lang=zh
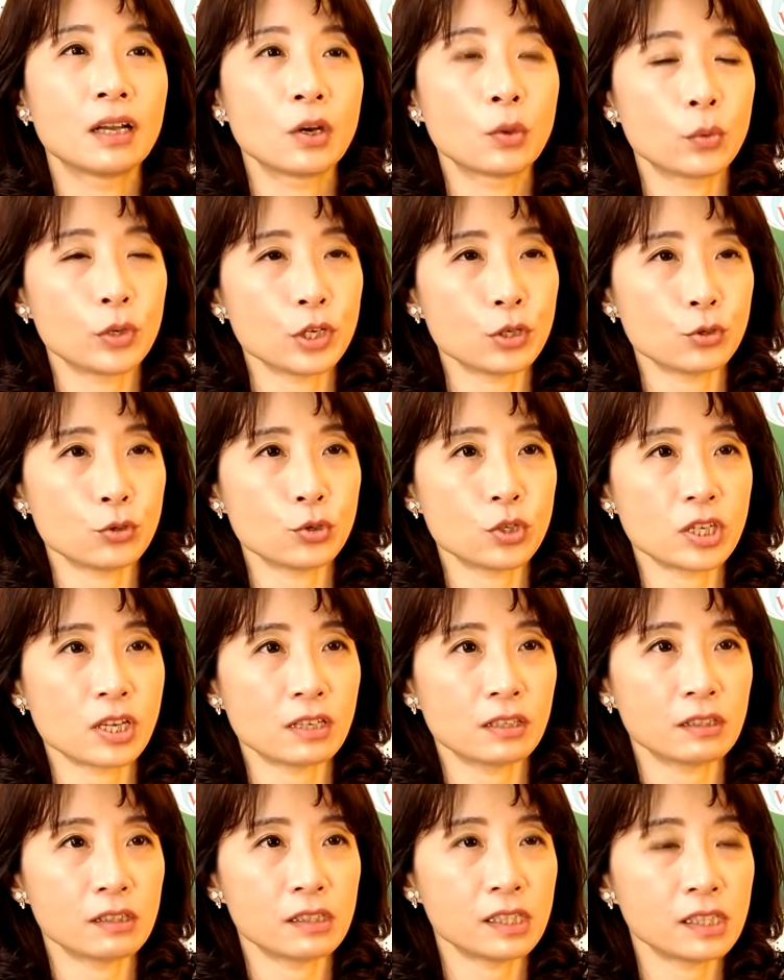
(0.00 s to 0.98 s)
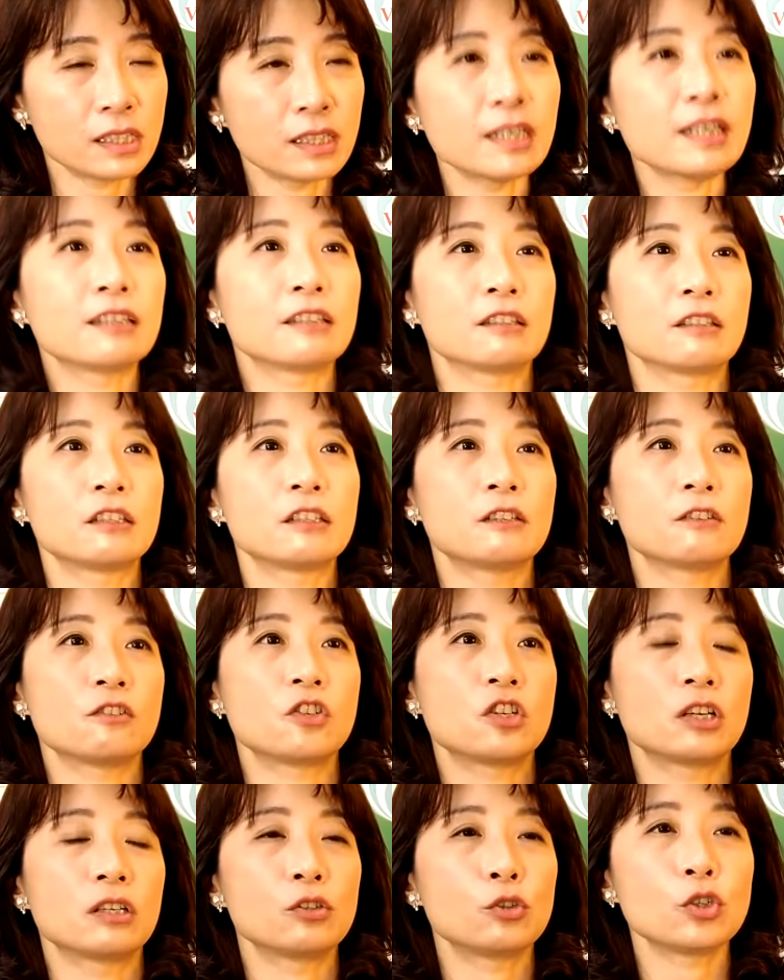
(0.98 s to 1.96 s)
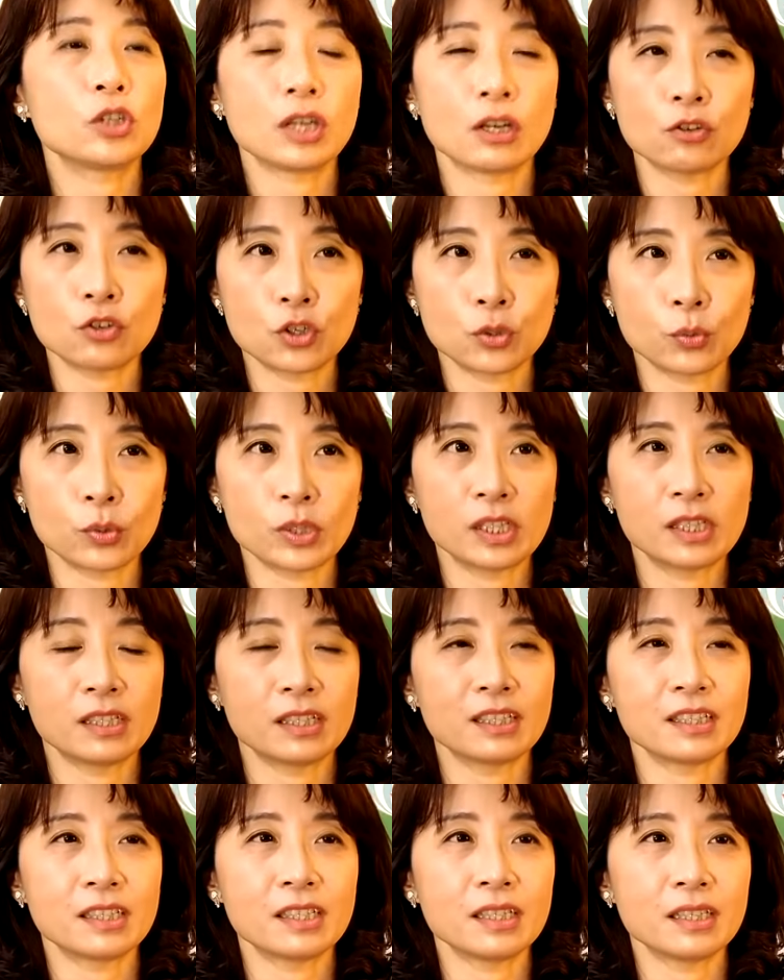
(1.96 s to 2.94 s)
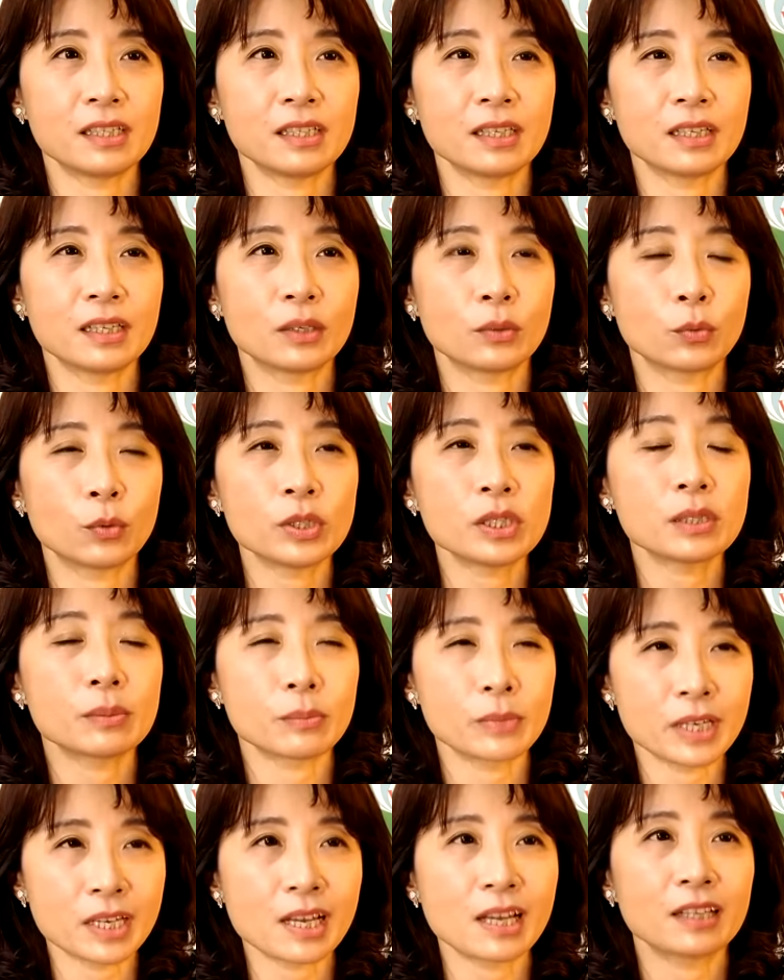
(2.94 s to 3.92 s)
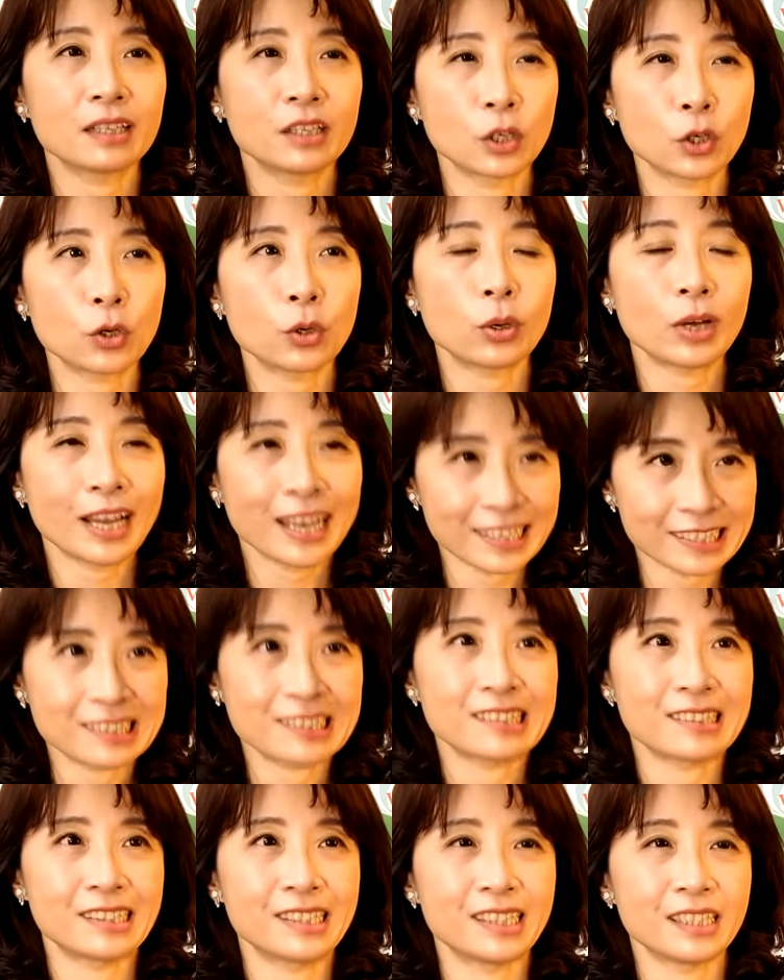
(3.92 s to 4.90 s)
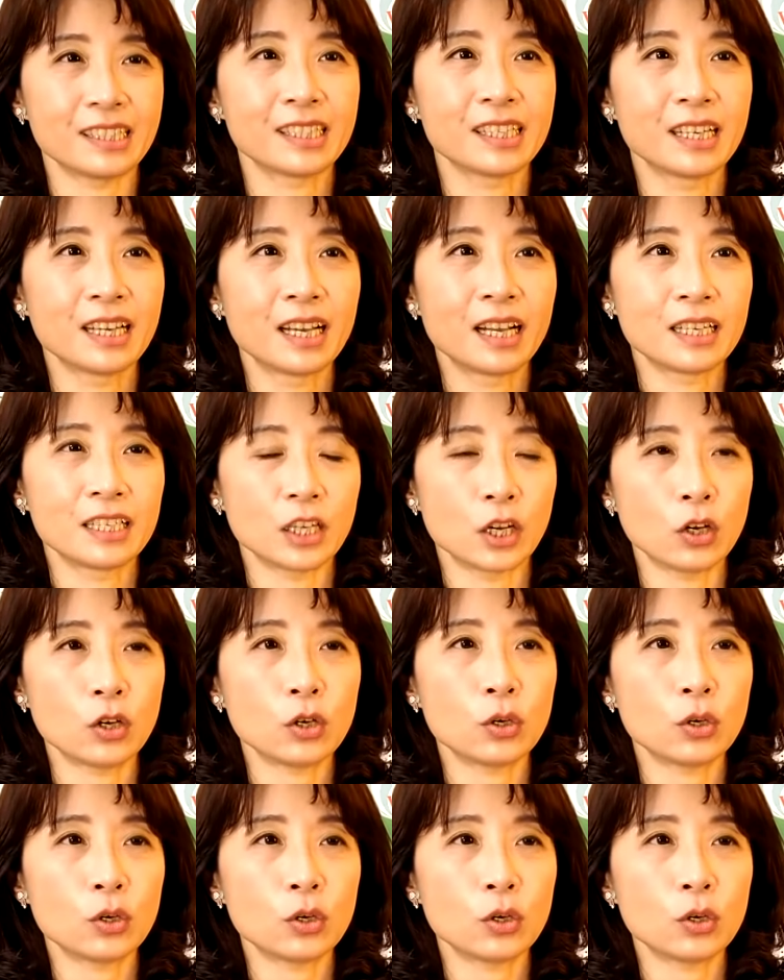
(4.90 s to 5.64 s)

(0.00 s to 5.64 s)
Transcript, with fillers: 我也去上了信念的课程，去调整我自己的信念，我怎么样能够爱自己，然